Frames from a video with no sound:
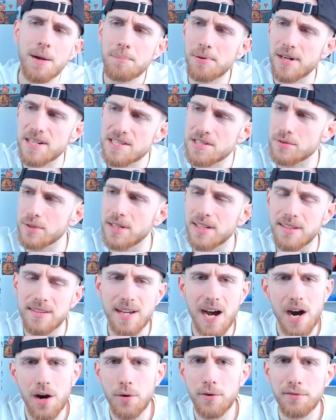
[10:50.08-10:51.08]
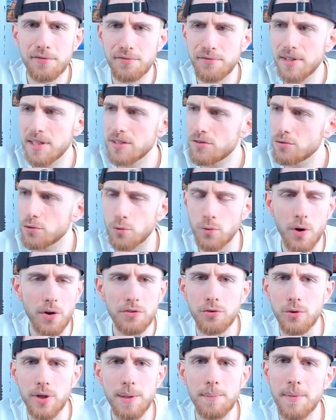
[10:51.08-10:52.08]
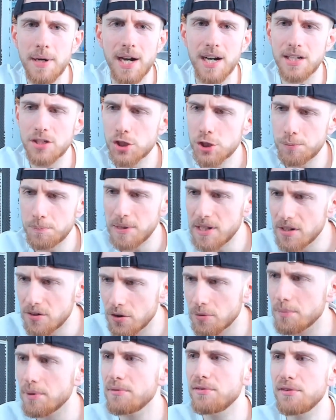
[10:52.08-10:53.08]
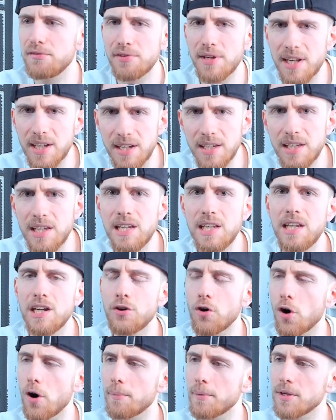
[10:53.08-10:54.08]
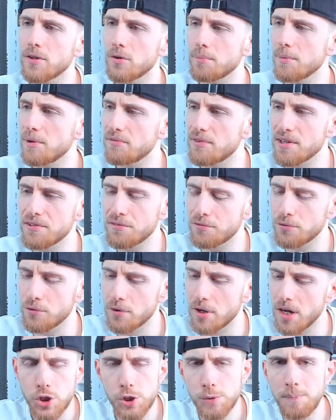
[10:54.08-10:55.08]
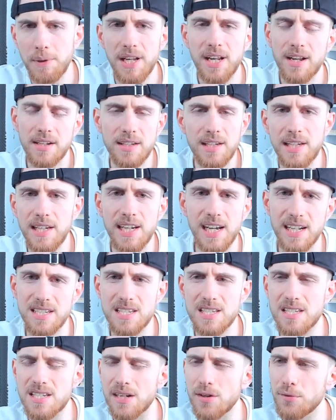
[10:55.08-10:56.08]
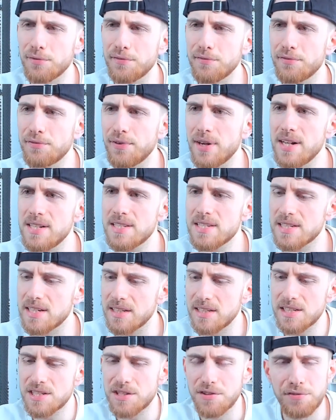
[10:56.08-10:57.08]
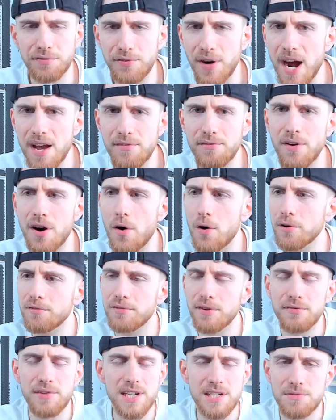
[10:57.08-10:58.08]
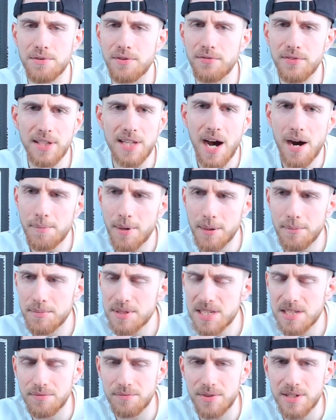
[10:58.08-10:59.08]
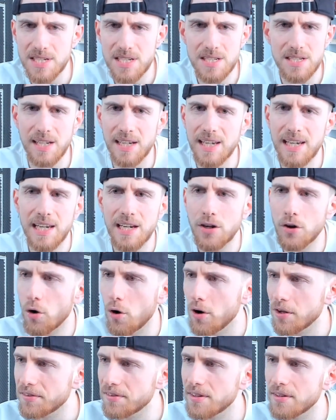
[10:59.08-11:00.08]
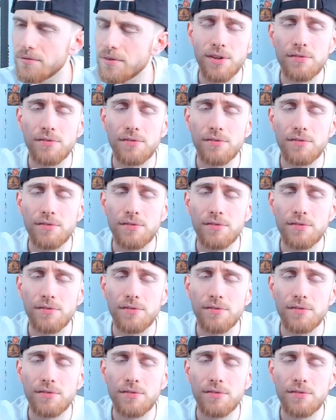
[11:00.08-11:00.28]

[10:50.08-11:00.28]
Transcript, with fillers: Anpassungen darauf, wie Toronto eben gerade spielt und mit wie viel Energie die kommen und mit was für Spielern, die die ganze Zeit auf dem Feld sind, dieses Five-Out, wie wäre es, wenn wir da mal ein bisschen was dagegen kontern?